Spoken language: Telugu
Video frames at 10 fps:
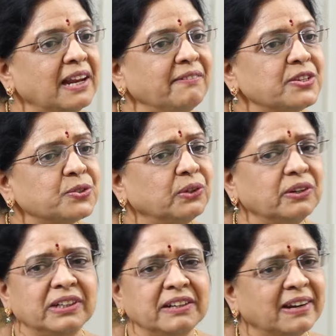అలా
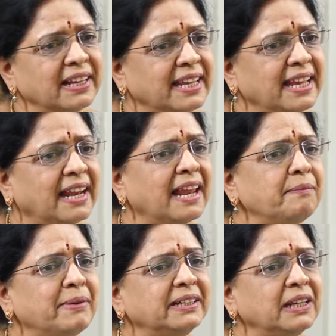వేసుకోవడం అంటే వాళ్ళకి ఎలా
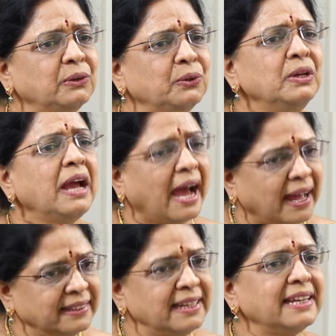బట్టలు ఆ
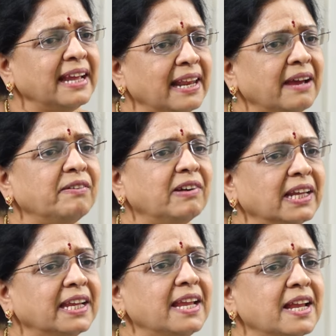దీనికి ఎలా
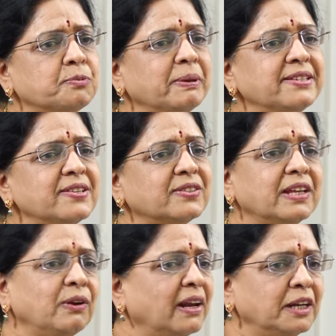వాళ్ళకి ఎక్స్పెక్ట్
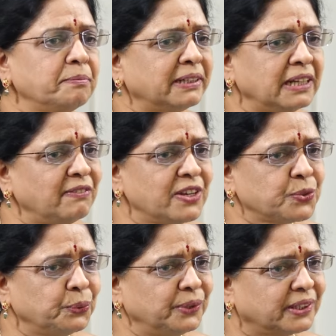చేస్తారో అలాంటి బట్టలు
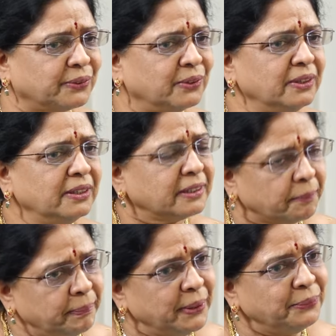వేసుకుంటారు
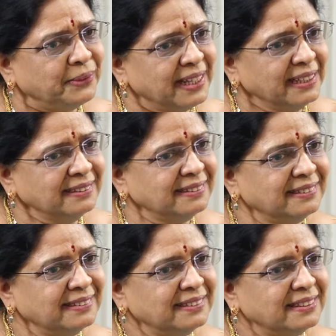తప్పే ఉంది
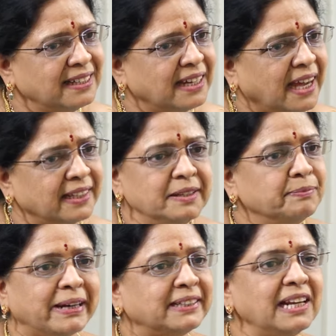అది
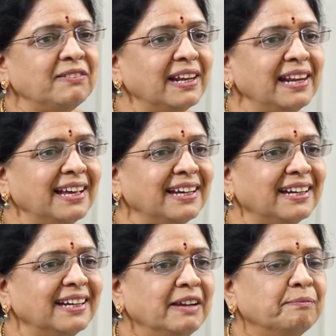బట్టల వల్ల
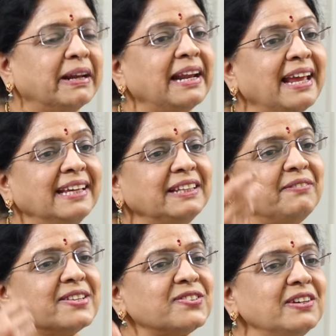మరి అలా అయితే
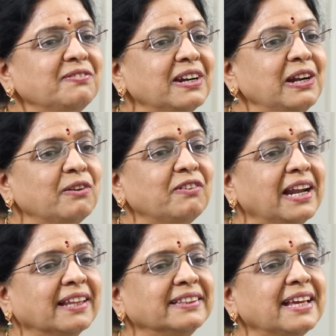వెస్ట్రన్ వరల్డ్లో
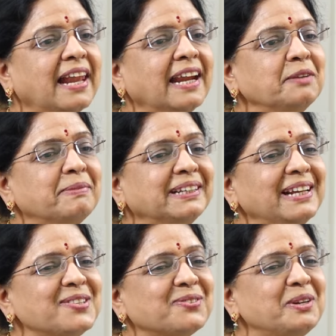వాళ్ళంతా అలాంటి బట్టలు
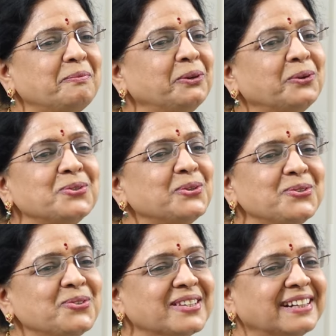వేసుకున్నప్పుడు రోజు
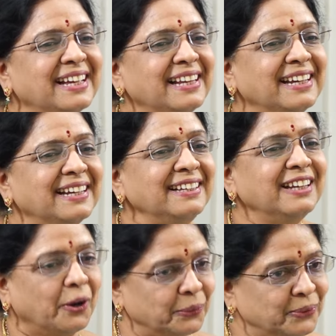రోజు జరగాలిగా
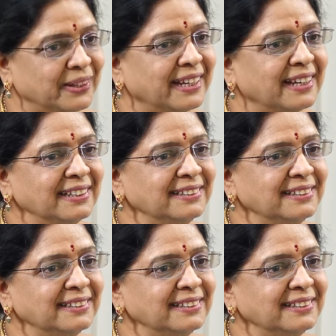అవుతున్నాయా